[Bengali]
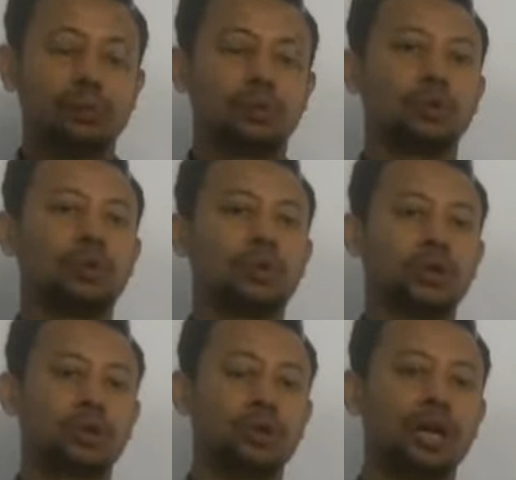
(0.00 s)

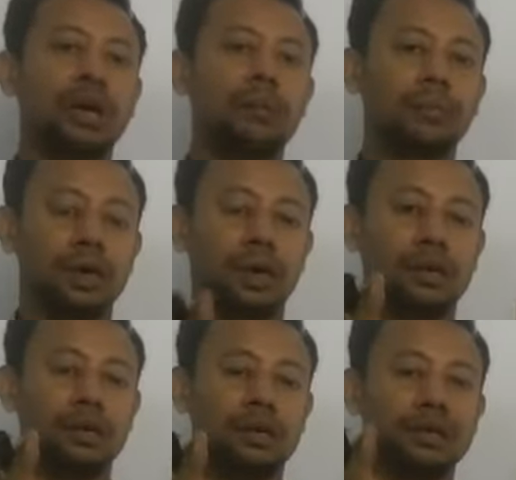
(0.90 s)
প্রতিবন্ধকতা বা
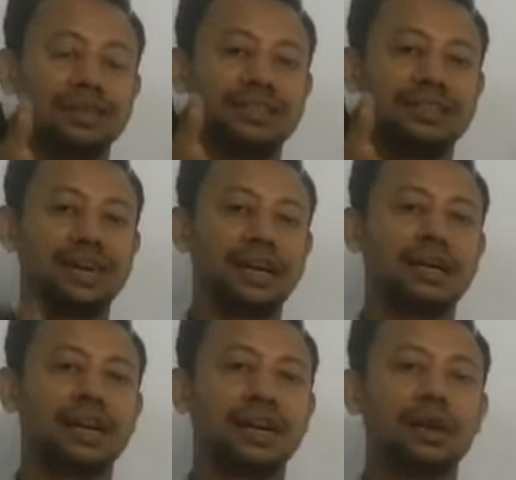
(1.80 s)

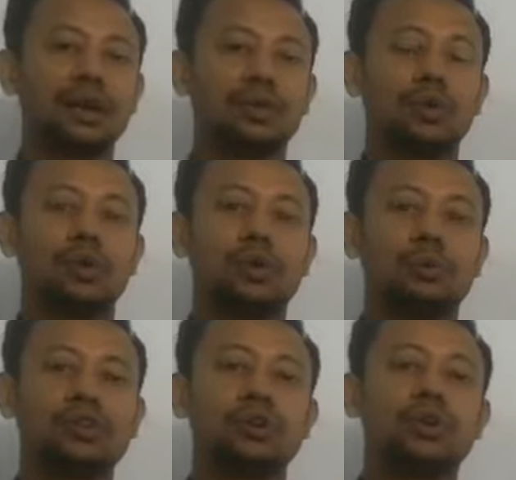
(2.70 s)
ডিজাইনারকে কোন কোন
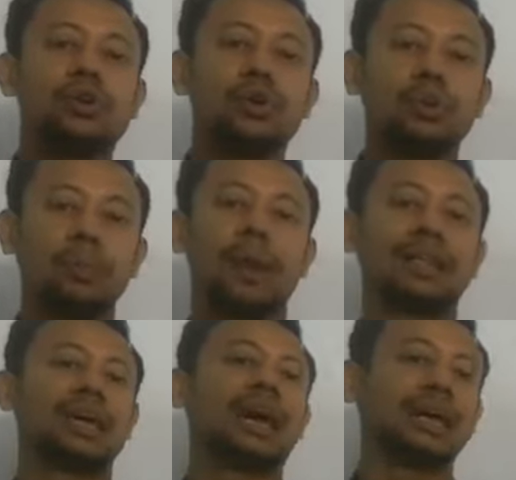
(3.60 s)
বিষয়গুলো
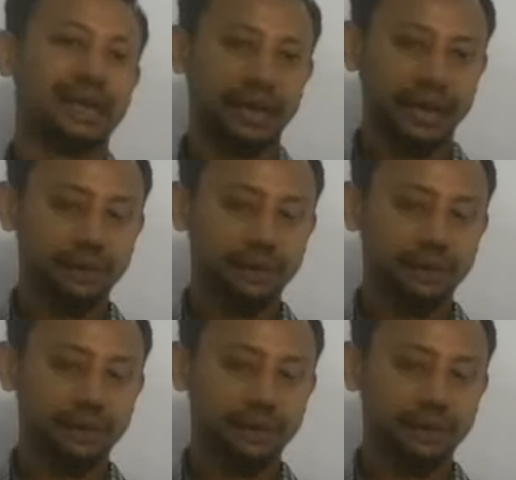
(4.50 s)
মাথায় রেখে